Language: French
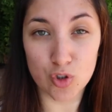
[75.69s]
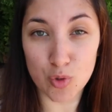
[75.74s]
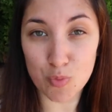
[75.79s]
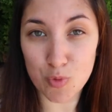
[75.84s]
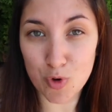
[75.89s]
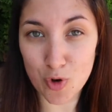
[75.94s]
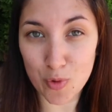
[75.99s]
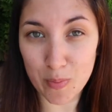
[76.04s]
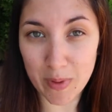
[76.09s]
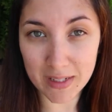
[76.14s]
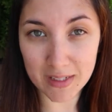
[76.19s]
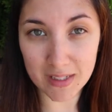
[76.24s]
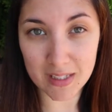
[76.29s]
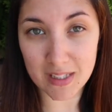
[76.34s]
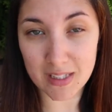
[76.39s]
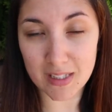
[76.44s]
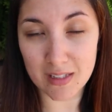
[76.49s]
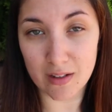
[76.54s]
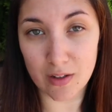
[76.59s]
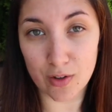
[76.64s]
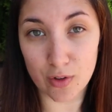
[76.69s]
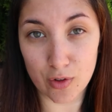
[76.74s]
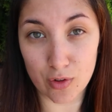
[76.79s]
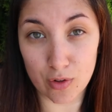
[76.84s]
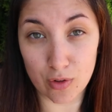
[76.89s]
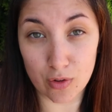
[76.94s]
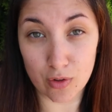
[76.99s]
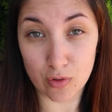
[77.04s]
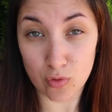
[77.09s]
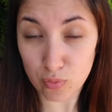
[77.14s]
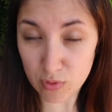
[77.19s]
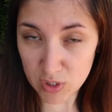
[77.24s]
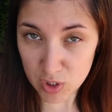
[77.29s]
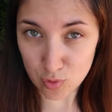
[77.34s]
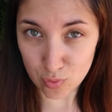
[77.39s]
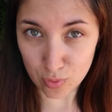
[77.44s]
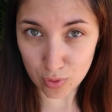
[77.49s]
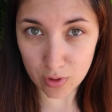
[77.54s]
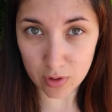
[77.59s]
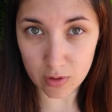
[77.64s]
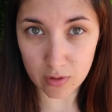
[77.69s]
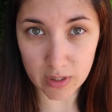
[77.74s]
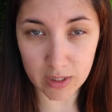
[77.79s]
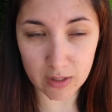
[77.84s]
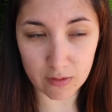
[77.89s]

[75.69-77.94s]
je me le maquille euh, tous les jours.